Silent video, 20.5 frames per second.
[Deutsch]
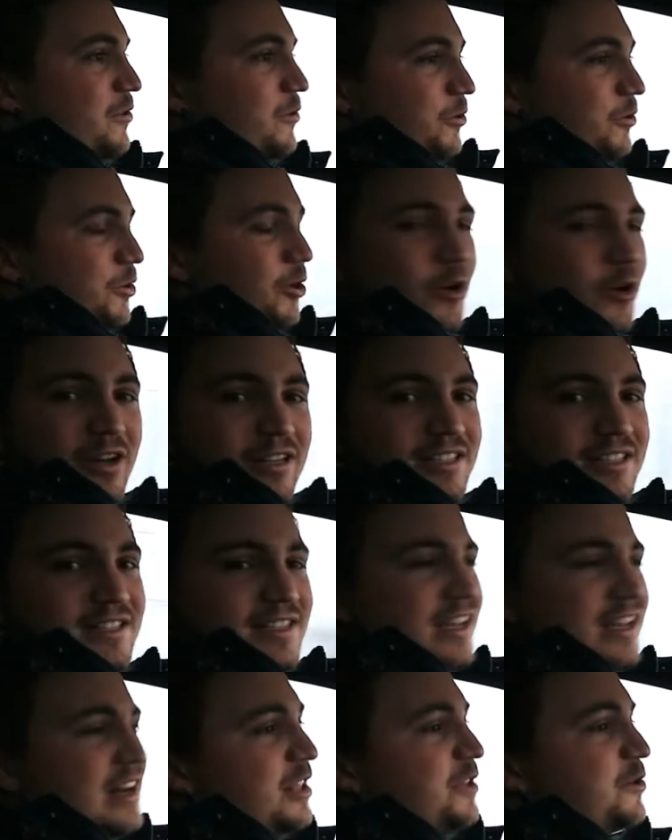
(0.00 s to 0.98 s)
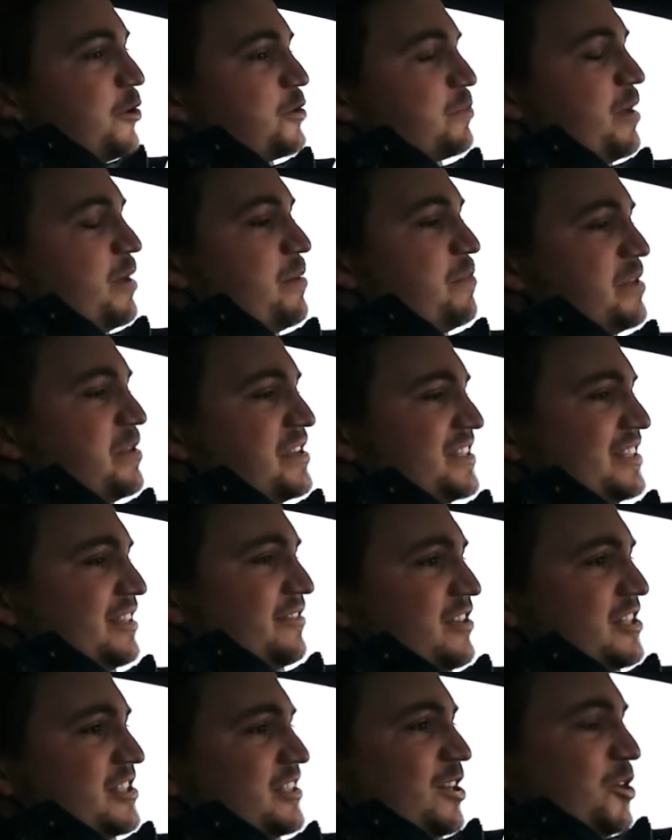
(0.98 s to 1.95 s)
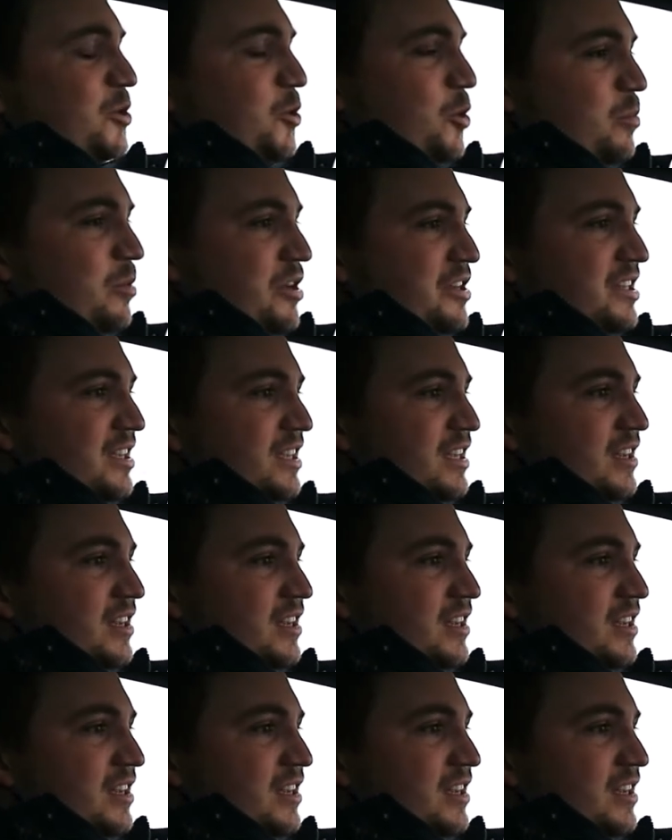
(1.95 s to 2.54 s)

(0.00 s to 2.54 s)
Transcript: und heute erzähle ich euch mal ein bisschen was darüber,